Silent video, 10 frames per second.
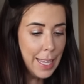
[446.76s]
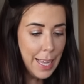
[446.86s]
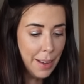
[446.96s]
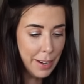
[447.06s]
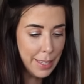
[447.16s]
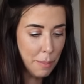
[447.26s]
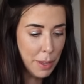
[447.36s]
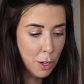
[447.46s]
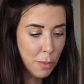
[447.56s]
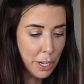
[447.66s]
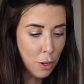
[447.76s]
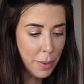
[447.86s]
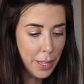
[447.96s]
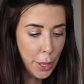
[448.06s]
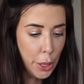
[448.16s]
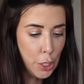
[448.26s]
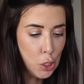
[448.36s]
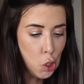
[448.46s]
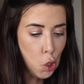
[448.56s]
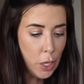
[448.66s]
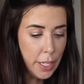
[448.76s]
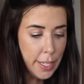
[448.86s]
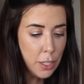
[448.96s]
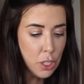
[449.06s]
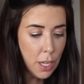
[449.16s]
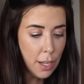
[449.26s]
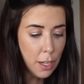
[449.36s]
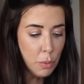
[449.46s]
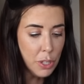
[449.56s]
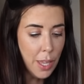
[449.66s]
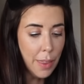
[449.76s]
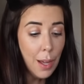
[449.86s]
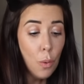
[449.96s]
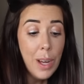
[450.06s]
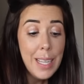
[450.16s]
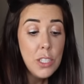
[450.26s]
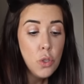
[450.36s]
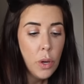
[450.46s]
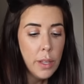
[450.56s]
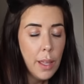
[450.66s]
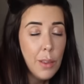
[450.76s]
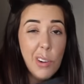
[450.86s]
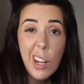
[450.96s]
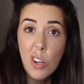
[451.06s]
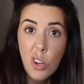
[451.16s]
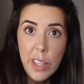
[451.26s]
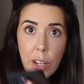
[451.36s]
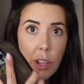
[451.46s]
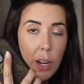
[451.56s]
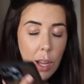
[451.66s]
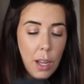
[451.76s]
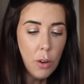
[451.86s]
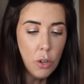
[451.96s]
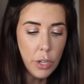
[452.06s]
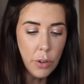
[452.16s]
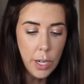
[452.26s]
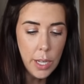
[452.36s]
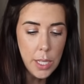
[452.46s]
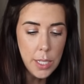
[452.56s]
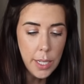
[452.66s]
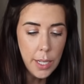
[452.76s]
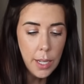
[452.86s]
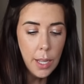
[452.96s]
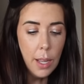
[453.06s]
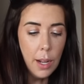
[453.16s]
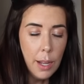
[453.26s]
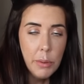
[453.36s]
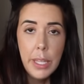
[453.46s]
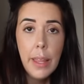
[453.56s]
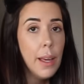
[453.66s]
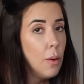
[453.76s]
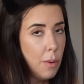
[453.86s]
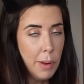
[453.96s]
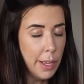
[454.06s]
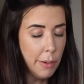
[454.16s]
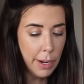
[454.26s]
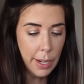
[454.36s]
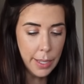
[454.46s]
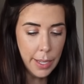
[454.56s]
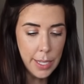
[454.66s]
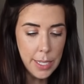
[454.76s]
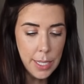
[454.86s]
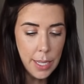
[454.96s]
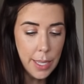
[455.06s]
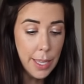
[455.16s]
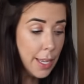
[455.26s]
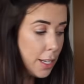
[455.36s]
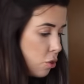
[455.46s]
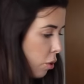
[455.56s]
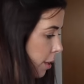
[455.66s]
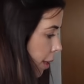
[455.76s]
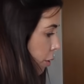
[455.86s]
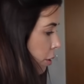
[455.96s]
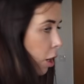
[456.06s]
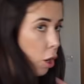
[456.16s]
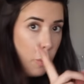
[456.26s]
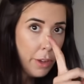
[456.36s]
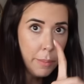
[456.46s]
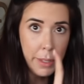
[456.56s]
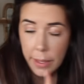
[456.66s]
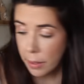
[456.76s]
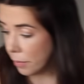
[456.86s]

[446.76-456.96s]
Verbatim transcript: Y a ver, también como recomendación, coleteros, cacao, botella de agua y sujetador. El coletero y el cacao lo tengo en el neceser, la botella de agua me la llevaré el día ese y el sujetador lo voy a meter.